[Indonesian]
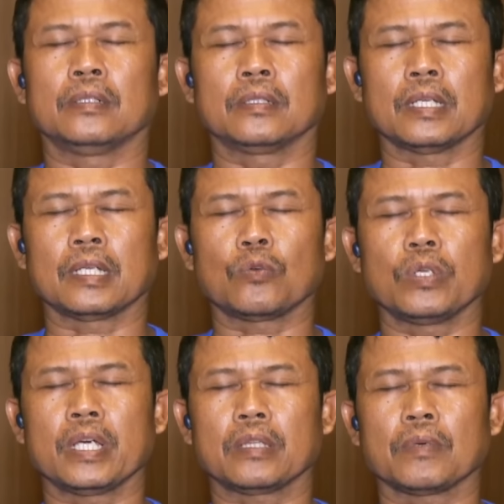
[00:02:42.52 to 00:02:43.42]
Eh, dan
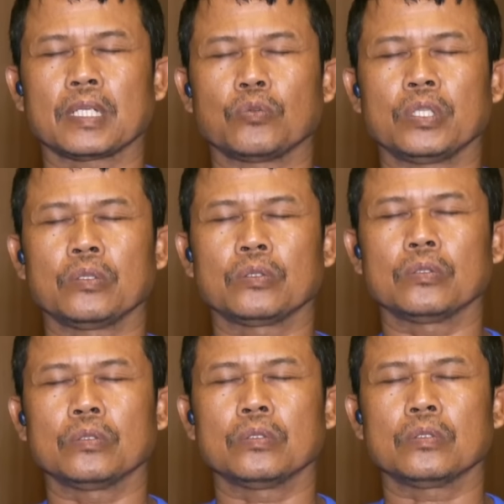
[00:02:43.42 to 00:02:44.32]
kulihat waktu itu
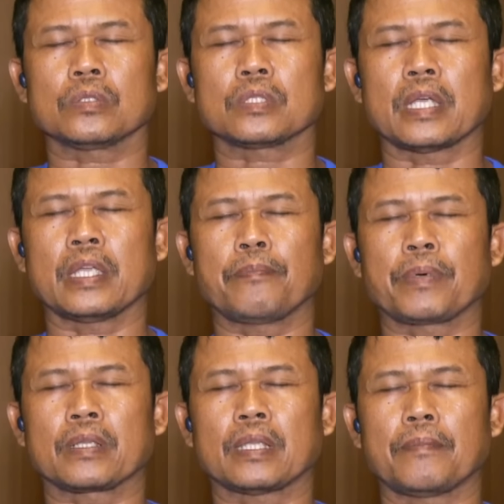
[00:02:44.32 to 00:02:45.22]
tuh saya
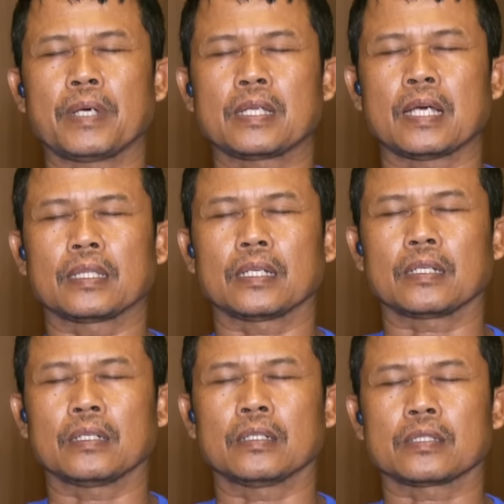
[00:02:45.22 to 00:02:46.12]
pertama
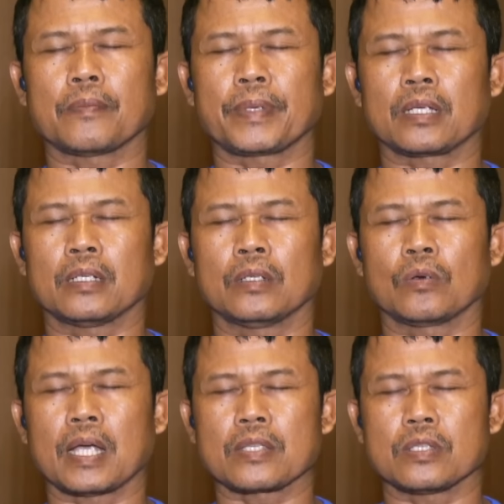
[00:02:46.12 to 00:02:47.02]
datang ke sampai ke
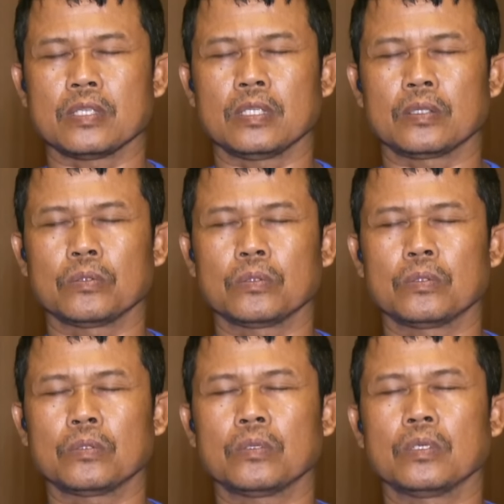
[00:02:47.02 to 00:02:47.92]
lokasi
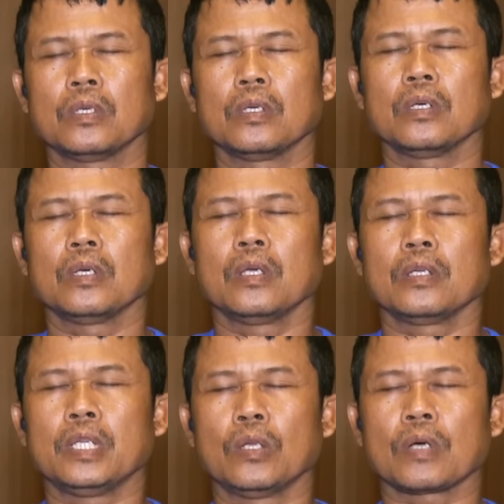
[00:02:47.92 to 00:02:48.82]
itu di